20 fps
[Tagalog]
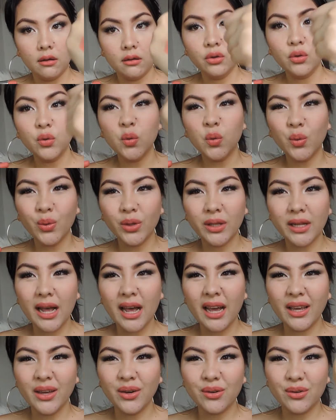Nung
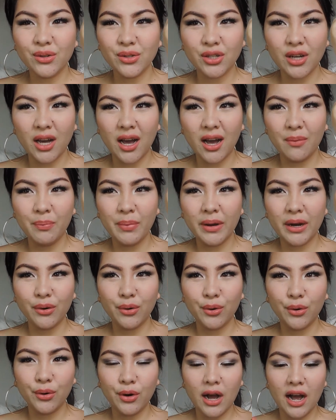una, ayoko siya.
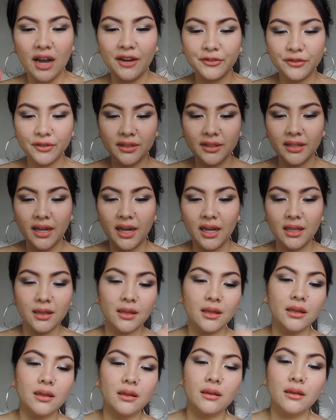Pero after that,
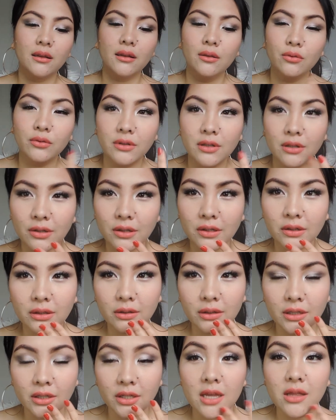nung sinusuot
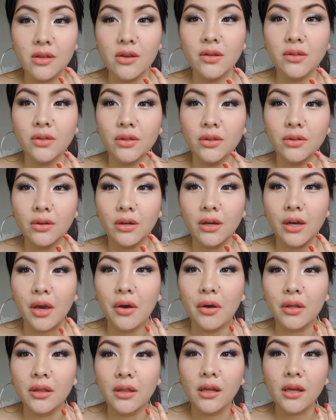ko na siya, ito yung suot ko
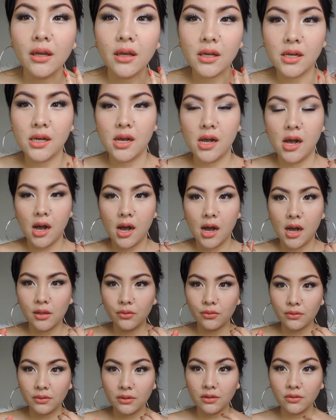ngayon. Uh,
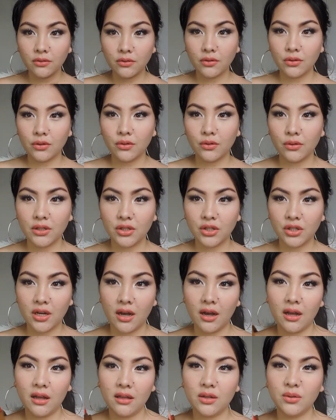nung sinusuot ko na
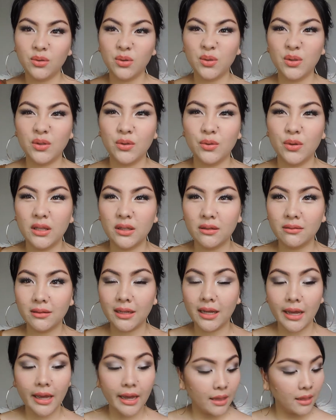siya, nagugustuhan ko
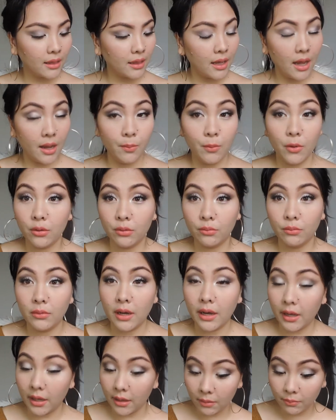na and I'm,
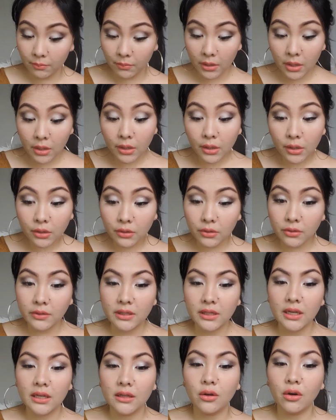I'm
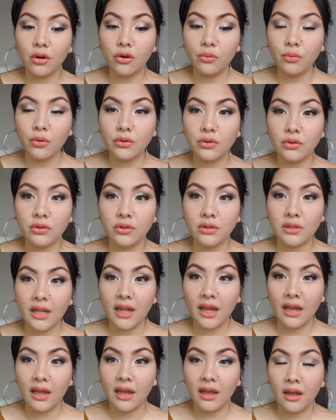using it almost
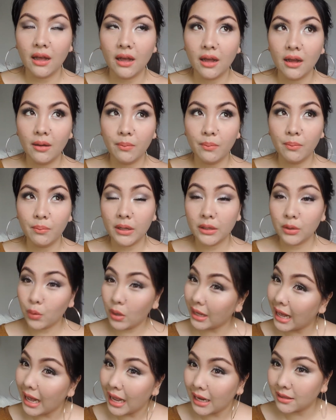pag
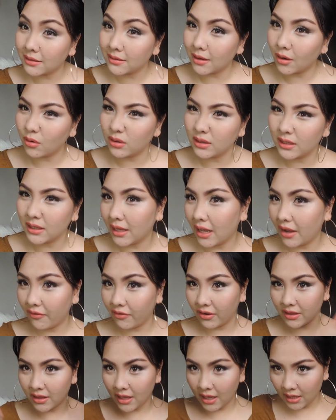pinaalis ako. Not
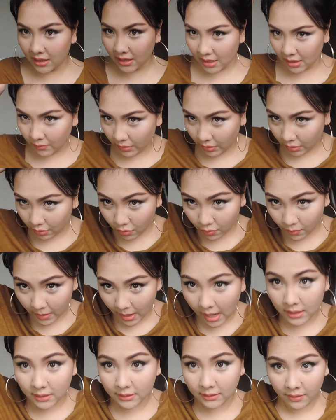everyday. Hindi naman ako
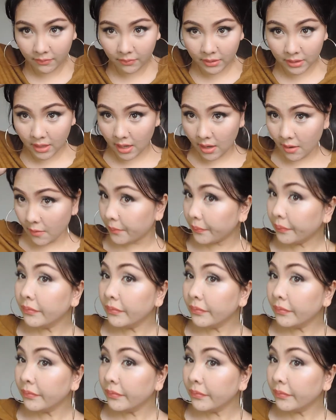umaalis everyday.